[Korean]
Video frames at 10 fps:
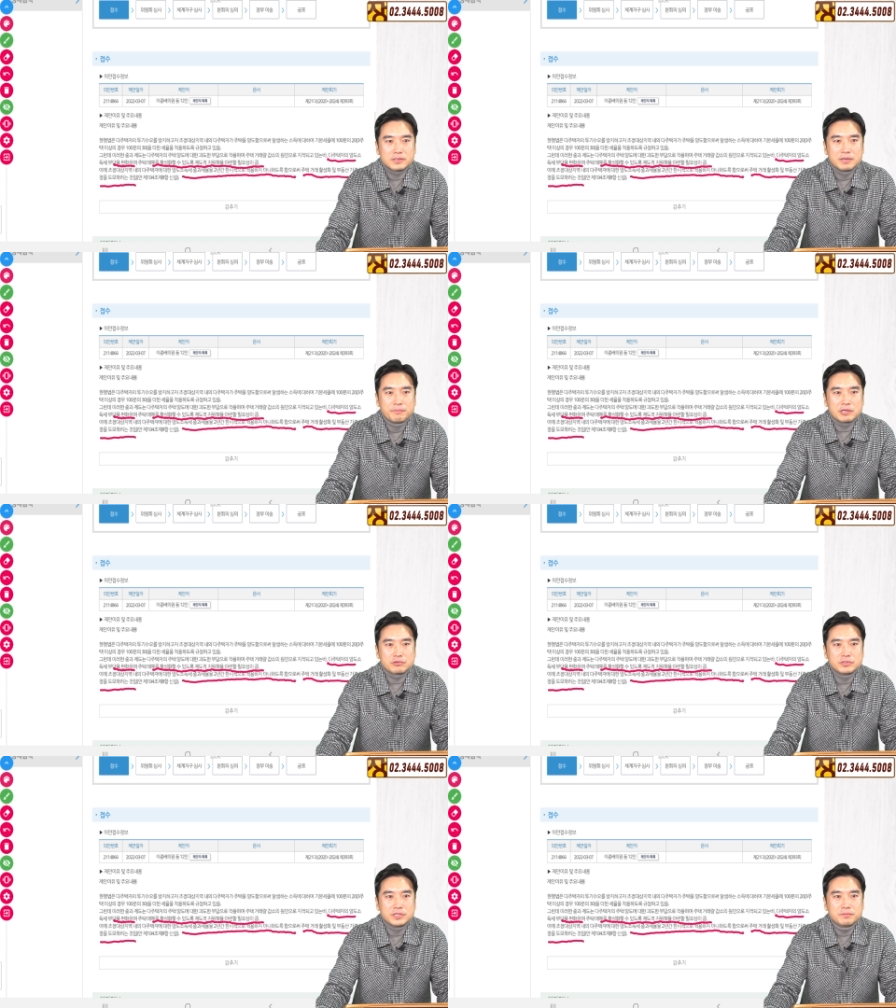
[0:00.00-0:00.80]

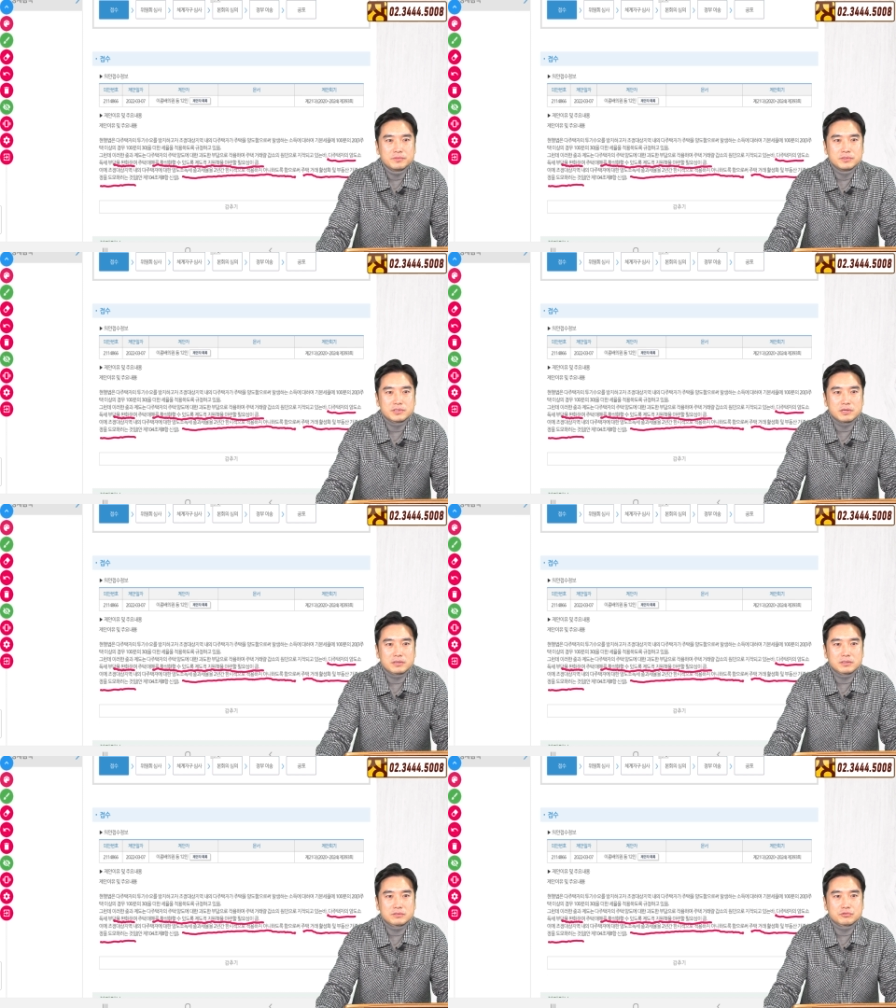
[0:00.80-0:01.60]
김태수님
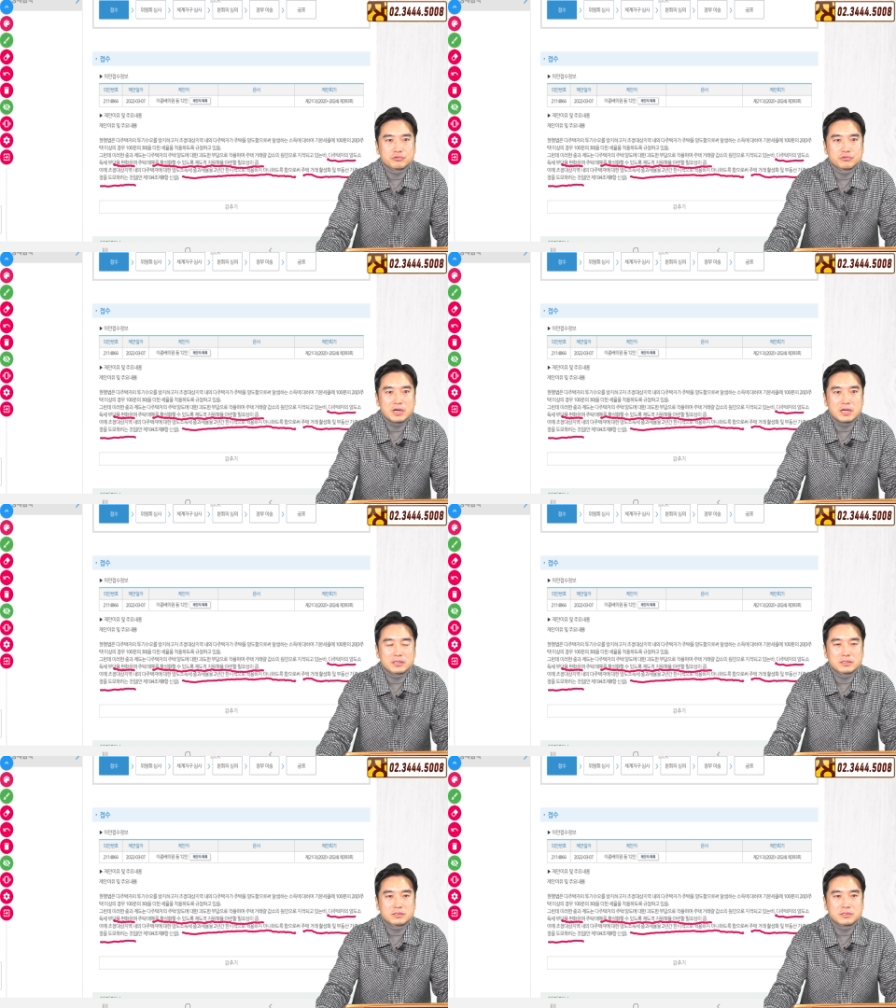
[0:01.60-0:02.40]
의석
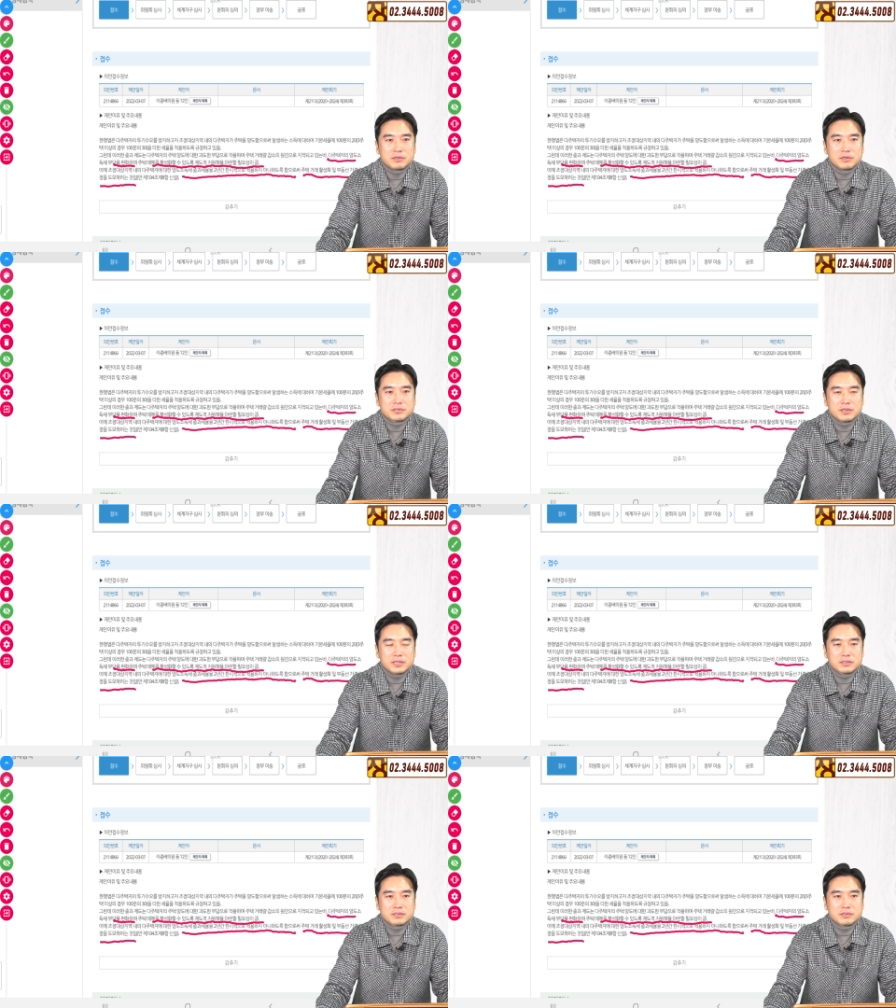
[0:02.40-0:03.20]
수가 적어서
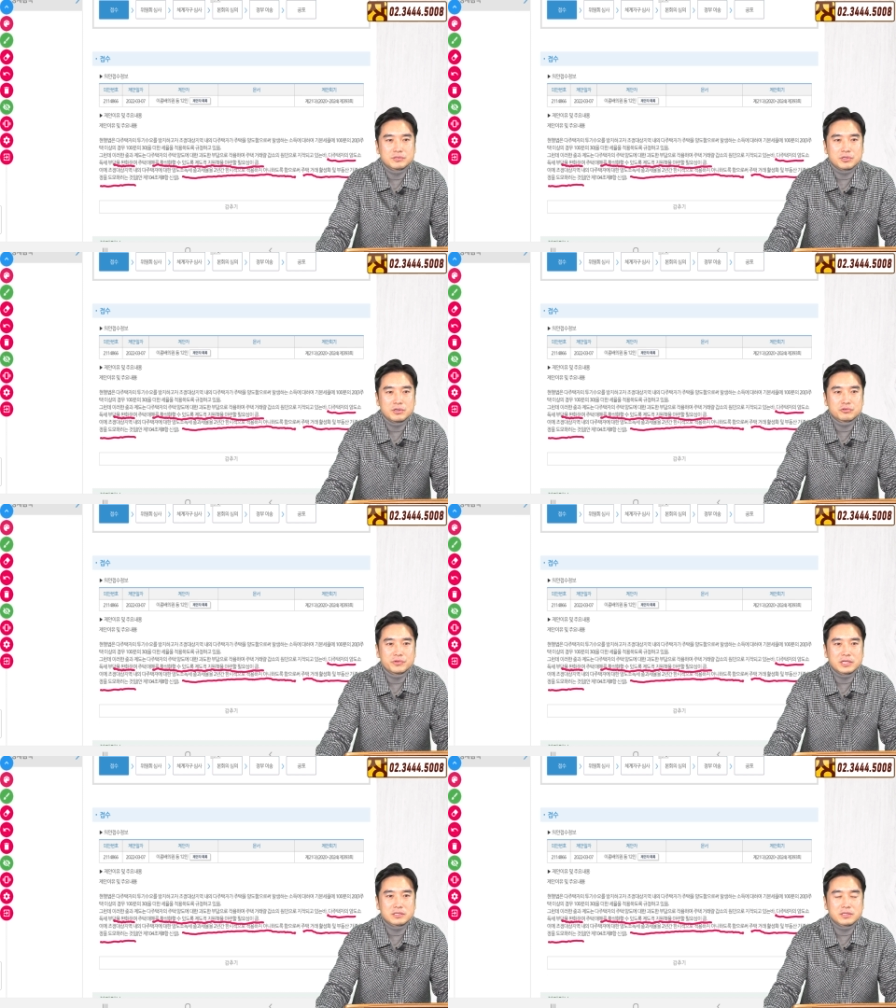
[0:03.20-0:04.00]
그렇죠.
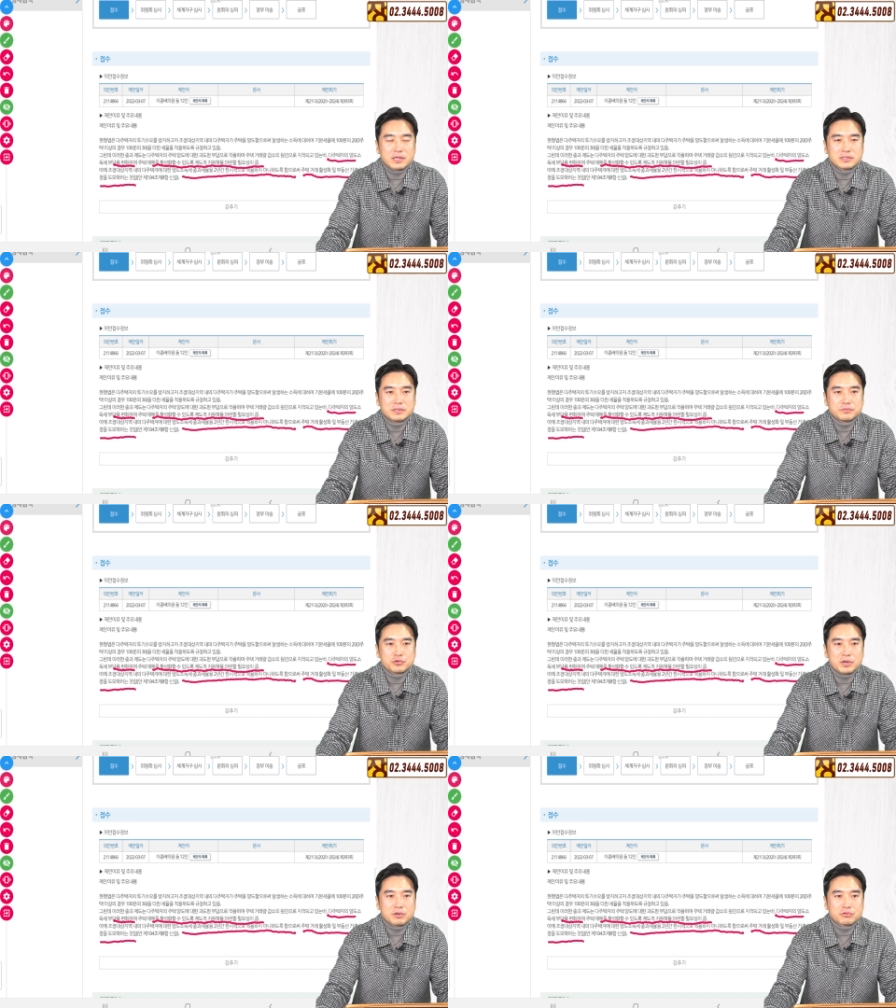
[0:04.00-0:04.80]
순대 전당님
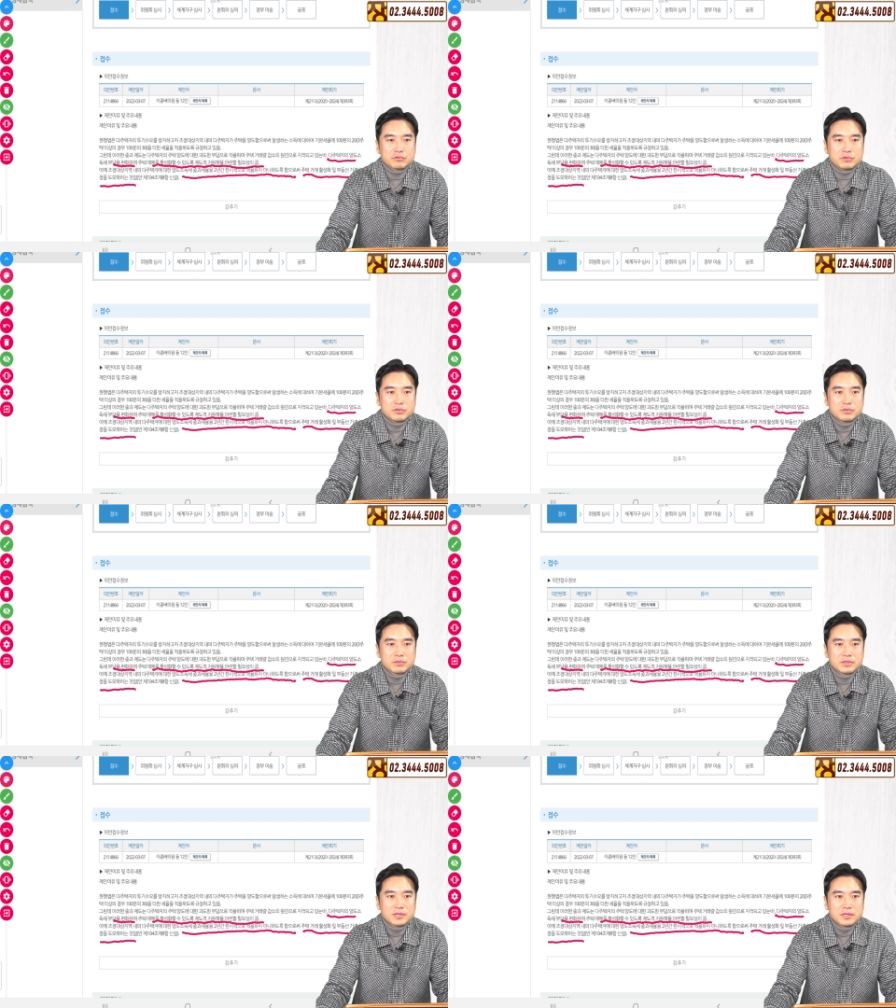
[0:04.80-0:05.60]
좋아요 꾹꾹.
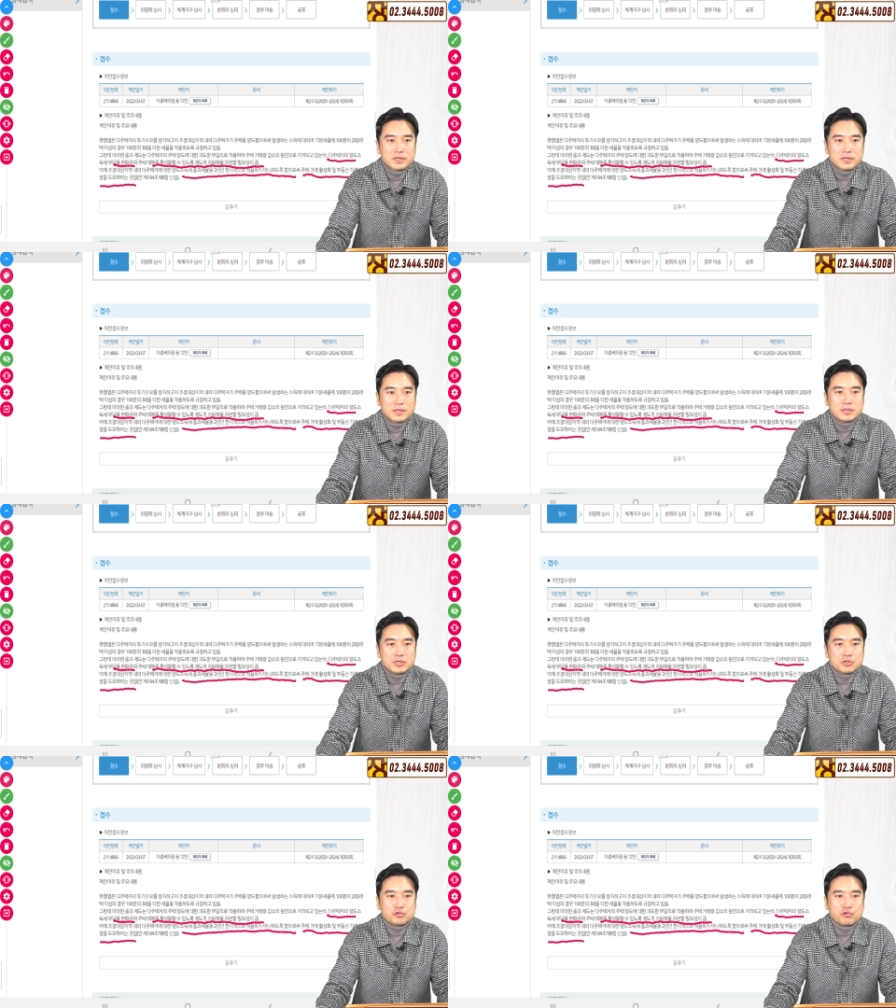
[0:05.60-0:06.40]

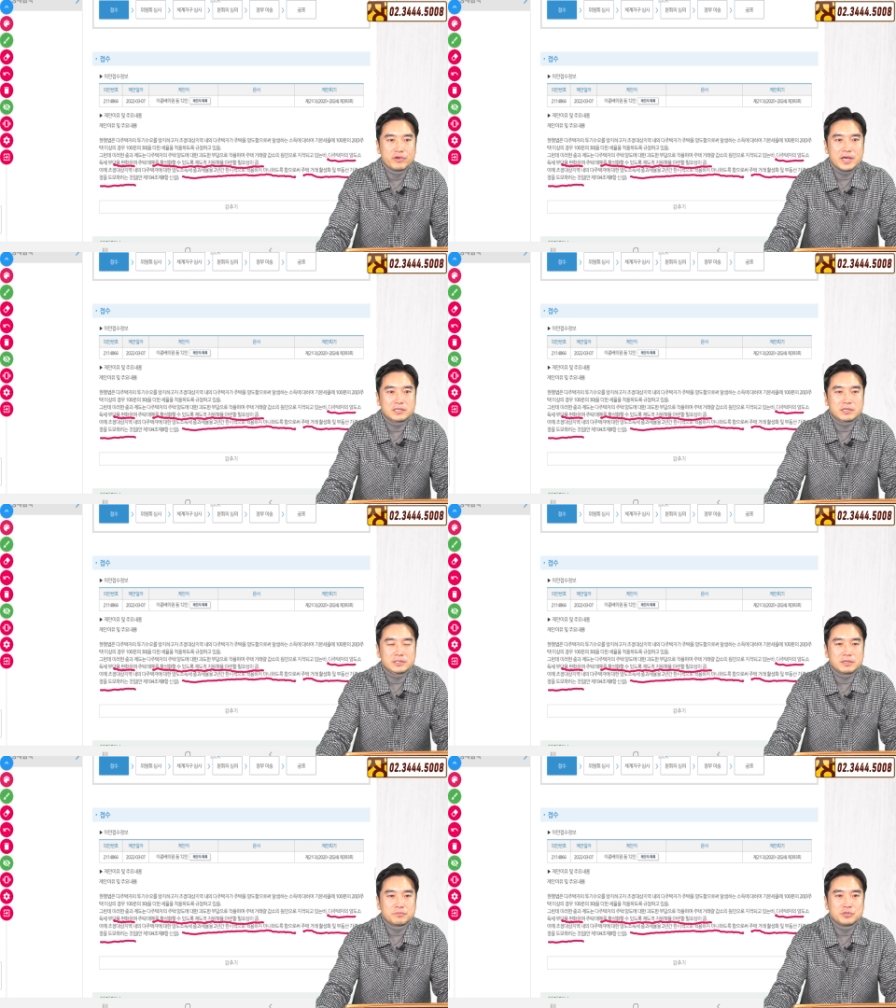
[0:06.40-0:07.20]
줄레야
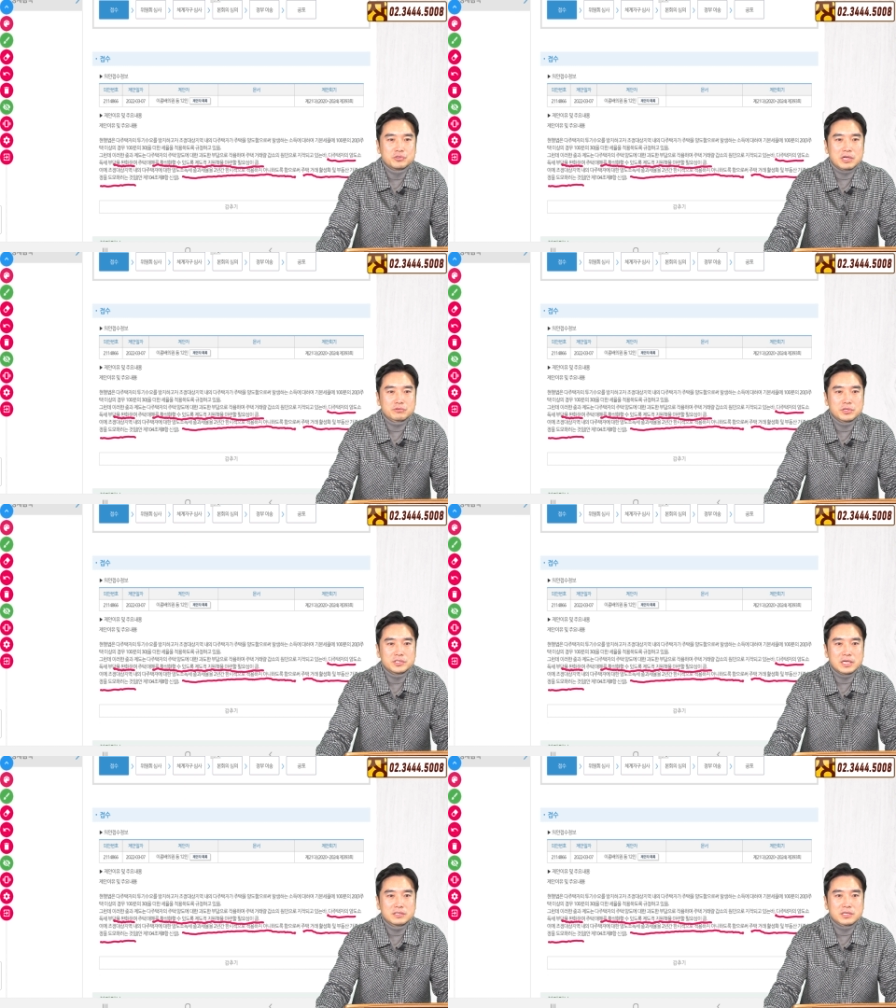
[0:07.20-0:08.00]
정님 민주당도
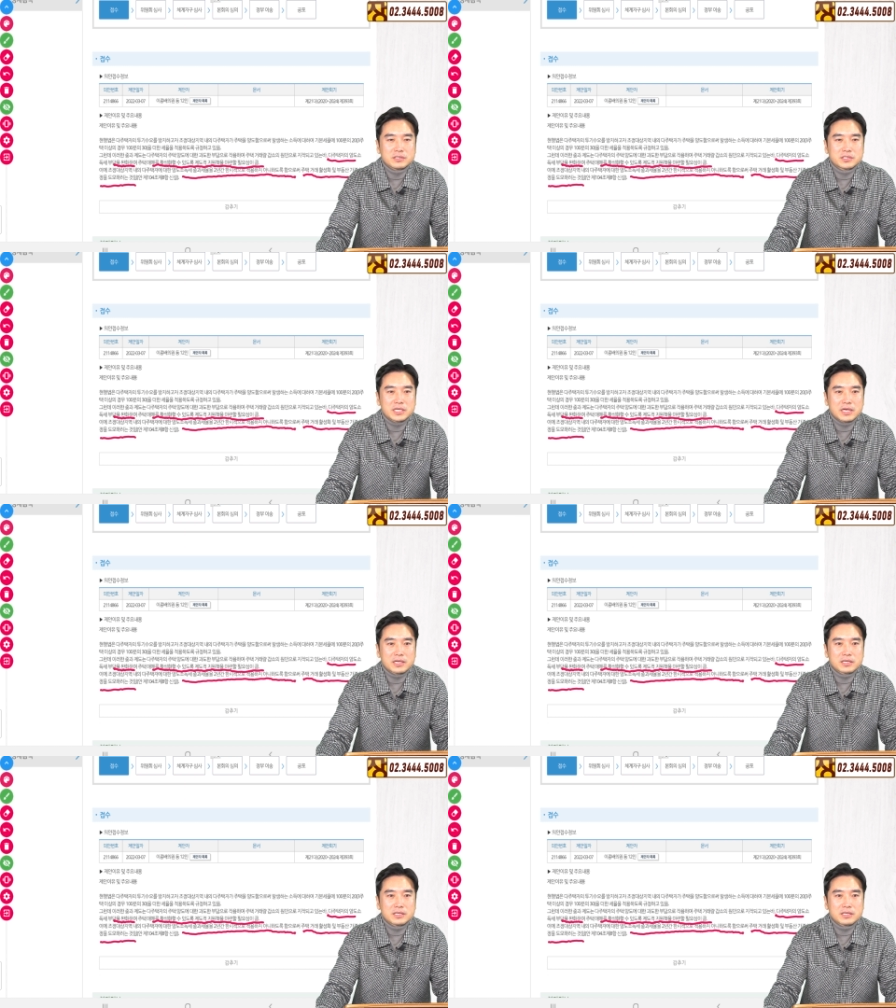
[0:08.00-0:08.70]
이젠 정책